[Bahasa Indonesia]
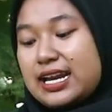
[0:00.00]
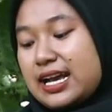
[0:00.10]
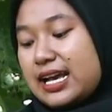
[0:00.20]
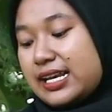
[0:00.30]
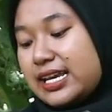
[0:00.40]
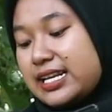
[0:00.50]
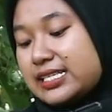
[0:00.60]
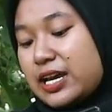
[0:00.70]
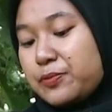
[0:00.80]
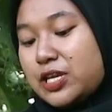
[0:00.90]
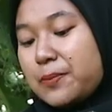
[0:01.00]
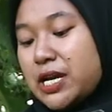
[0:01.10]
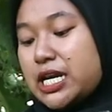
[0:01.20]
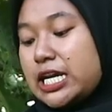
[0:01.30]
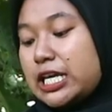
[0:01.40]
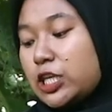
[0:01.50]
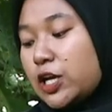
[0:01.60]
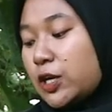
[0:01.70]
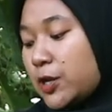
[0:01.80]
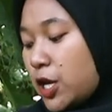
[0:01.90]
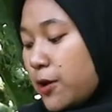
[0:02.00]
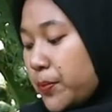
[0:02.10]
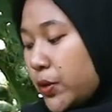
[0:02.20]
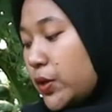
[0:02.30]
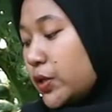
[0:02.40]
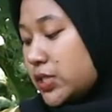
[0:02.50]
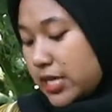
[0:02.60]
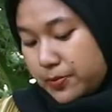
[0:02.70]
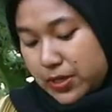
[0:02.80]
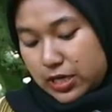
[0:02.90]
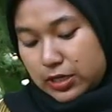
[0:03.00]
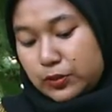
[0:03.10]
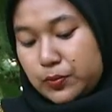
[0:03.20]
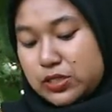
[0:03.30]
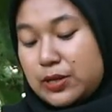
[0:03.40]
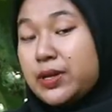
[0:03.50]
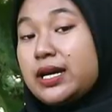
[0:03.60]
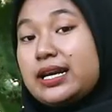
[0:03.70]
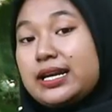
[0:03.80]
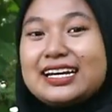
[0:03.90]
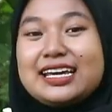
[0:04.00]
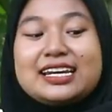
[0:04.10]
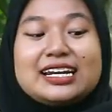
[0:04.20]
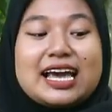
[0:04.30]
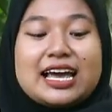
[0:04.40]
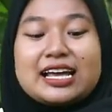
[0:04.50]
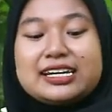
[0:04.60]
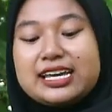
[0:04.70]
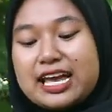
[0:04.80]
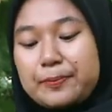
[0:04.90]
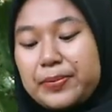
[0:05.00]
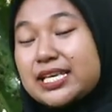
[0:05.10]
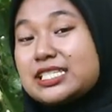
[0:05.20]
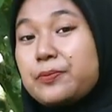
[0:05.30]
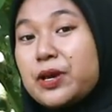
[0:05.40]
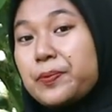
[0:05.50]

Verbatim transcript: nah kali ini saya punya Predator Good eh Predator Good nah inilah dia PCP